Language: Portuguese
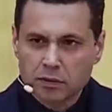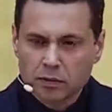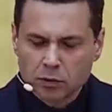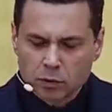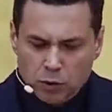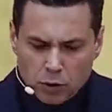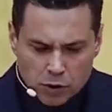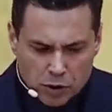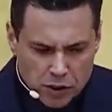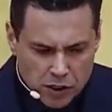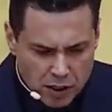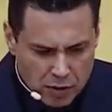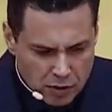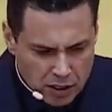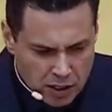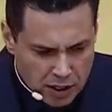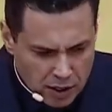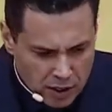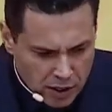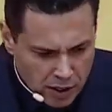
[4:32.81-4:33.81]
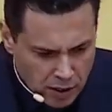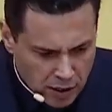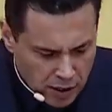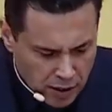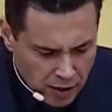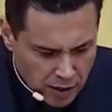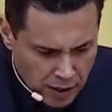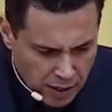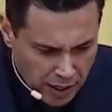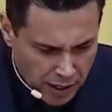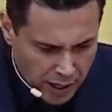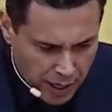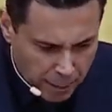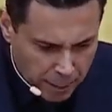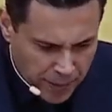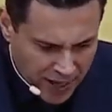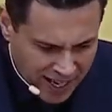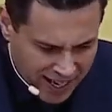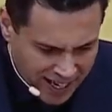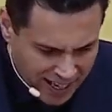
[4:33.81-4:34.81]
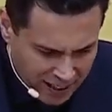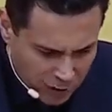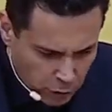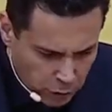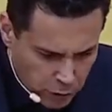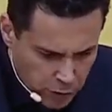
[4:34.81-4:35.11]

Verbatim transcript: Não estou dizendo que é pecado